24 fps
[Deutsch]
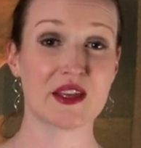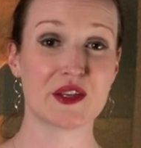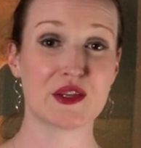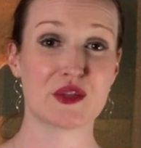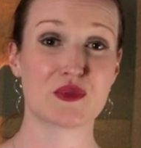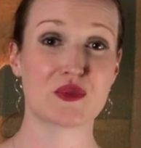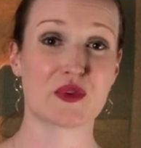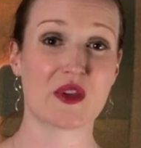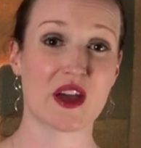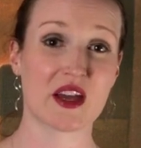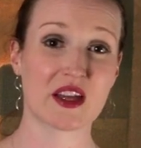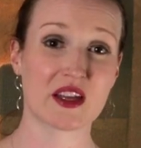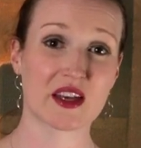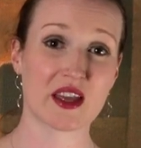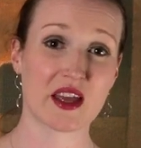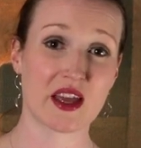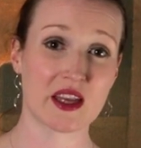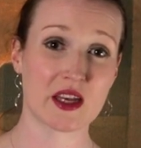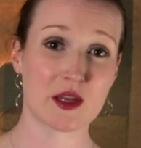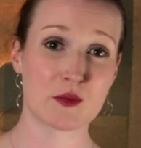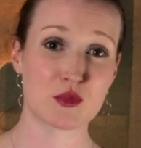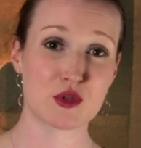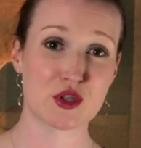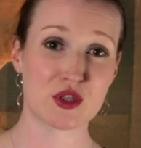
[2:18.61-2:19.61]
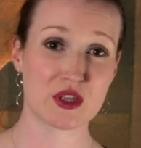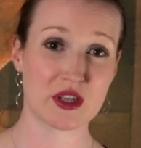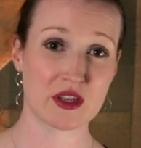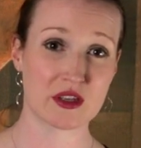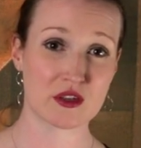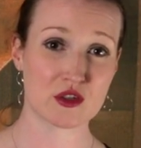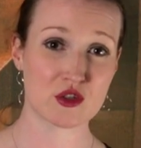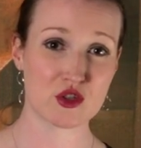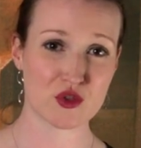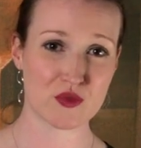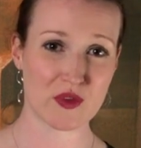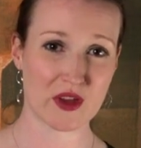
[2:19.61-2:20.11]
Die Frage nach einer
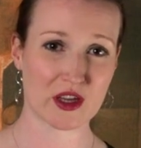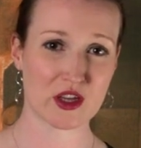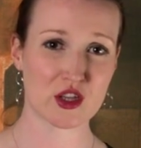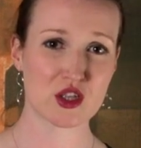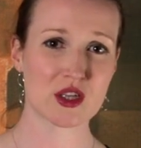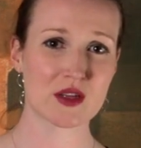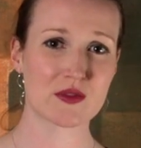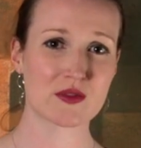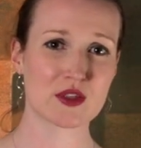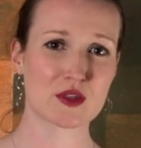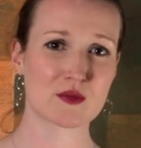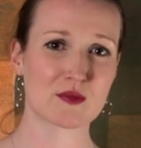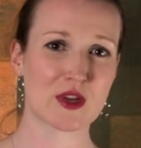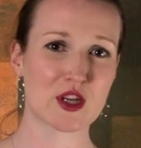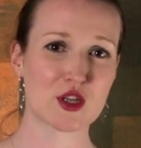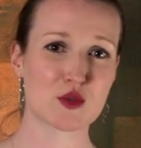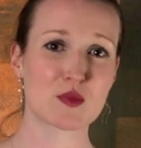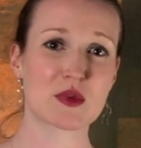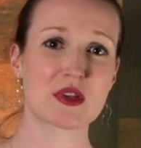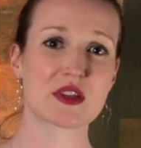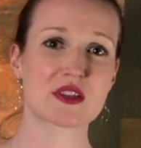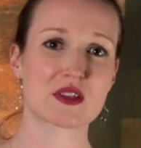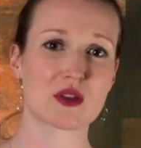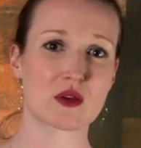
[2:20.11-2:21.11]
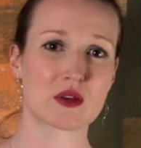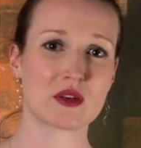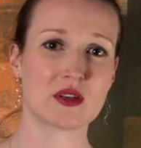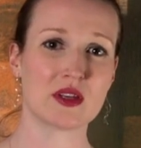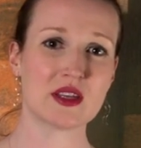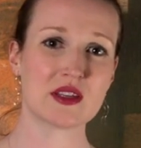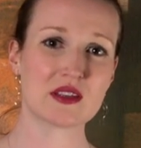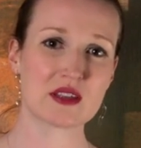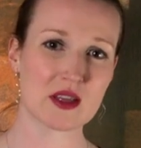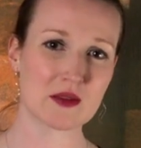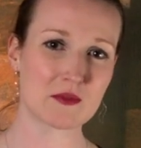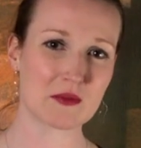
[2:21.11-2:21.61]
bestehenden Schwangerschaft zum Beispiel ist auch
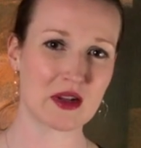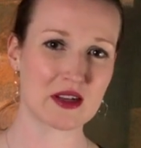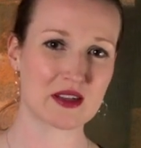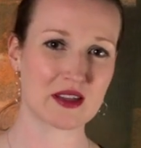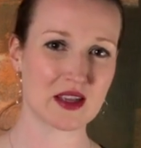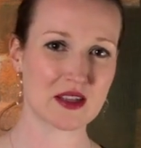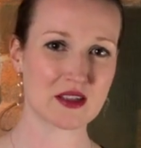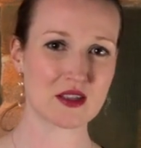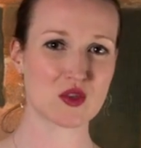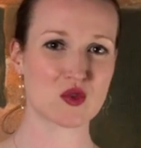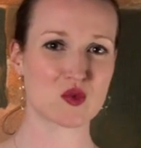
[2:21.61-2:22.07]
nicht einmal dann